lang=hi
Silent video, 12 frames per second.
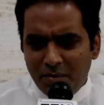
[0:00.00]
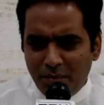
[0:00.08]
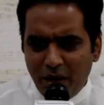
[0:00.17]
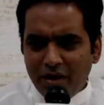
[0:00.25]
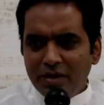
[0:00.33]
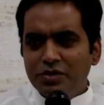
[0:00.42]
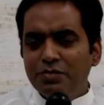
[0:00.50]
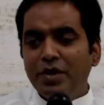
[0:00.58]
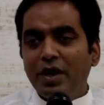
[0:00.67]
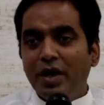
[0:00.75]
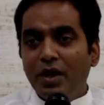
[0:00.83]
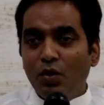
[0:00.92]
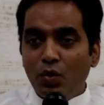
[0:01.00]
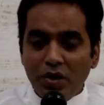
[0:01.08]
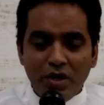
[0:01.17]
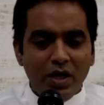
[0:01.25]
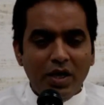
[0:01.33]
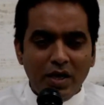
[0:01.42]
बायर्स भी हैं
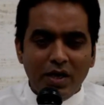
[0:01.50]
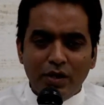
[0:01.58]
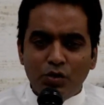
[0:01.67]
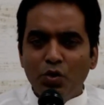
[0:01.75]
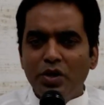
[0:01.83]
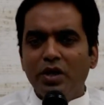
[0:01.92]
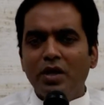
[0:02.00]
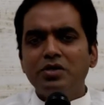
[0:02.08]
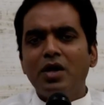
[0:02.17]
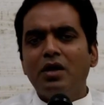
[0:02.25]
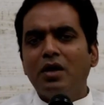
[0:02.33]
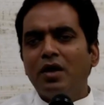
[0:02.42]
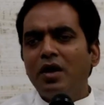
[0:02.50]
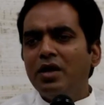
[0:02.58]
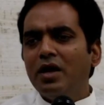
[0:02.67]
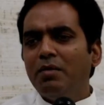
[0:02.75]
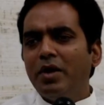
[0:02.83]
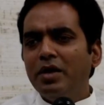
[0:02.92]
उनके हितों की रक्षा करना
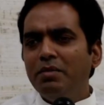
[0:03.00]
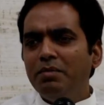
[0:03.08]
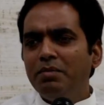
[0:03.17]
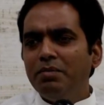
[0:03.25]
ये हमारी